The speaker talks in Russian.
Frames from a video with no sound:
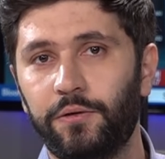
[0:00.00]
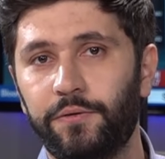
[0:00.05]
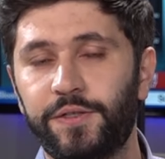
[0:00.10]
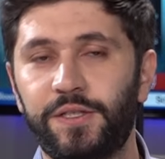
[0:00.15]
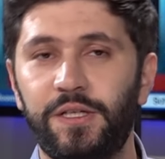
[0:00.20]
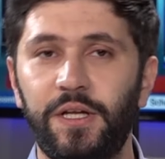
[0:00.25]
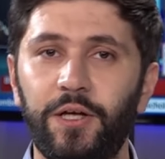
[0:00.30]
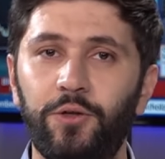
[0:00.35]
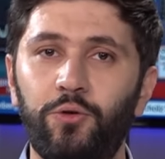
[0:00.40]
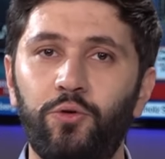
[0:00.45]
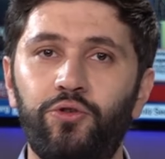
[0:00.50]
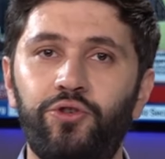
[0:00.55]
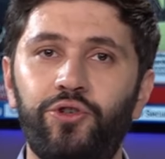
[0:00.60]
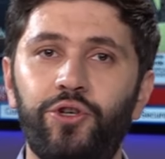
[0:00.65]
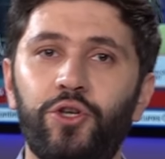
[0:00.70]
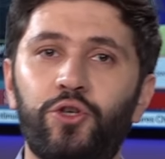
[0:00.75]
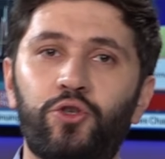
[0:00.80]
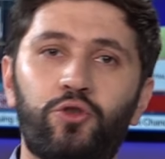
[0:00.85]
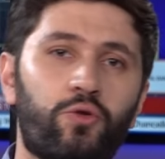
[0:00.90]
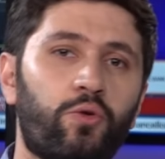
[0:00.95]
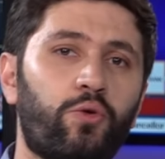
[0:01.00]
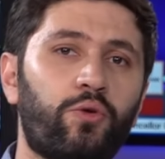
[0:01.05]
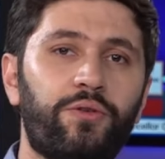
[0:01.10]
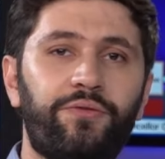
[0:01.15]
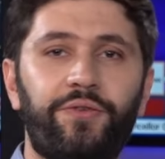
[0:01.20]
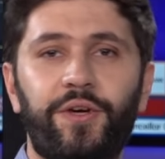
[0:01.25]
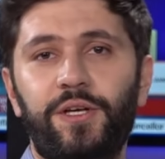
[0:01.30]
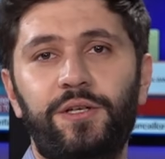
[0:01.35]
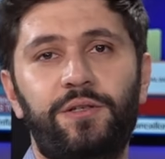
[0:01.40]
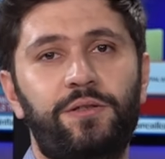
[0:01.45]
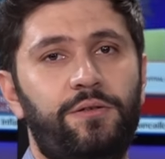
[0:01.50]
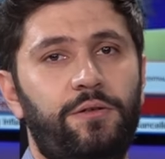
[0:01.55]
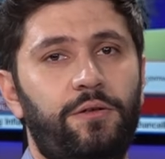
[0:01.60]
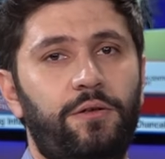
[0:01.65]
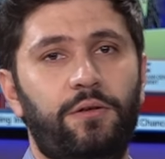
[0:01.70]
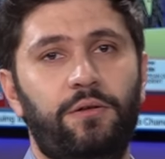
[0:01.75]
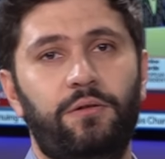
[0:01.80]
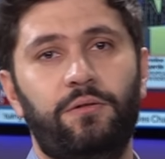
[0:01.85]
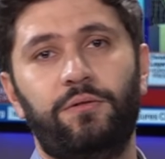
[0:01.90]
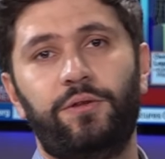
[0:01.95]
в следующие
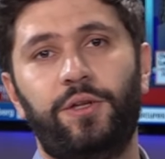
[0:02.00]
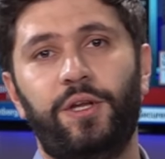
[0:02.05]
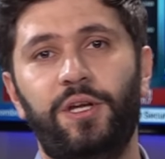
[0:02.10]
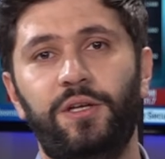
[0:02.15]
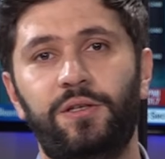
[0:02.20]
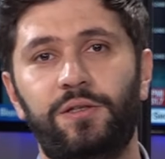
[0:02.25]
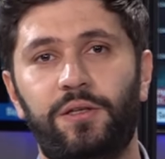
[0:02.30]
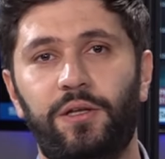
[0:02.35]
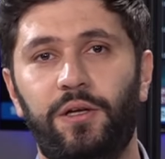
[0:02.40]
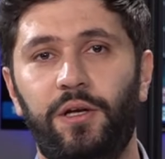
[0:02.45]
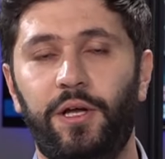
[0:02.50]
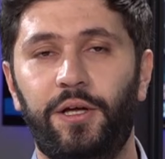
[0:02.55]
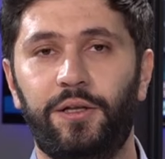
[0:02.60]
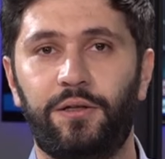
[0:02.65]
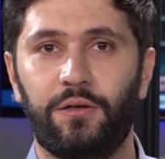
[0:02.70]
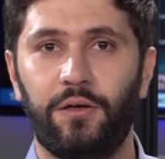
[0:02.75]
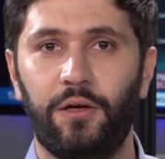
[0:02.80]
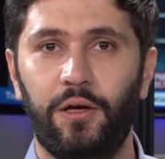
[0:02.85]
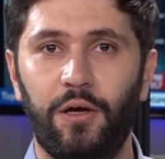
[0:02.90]
100-200 300 лет.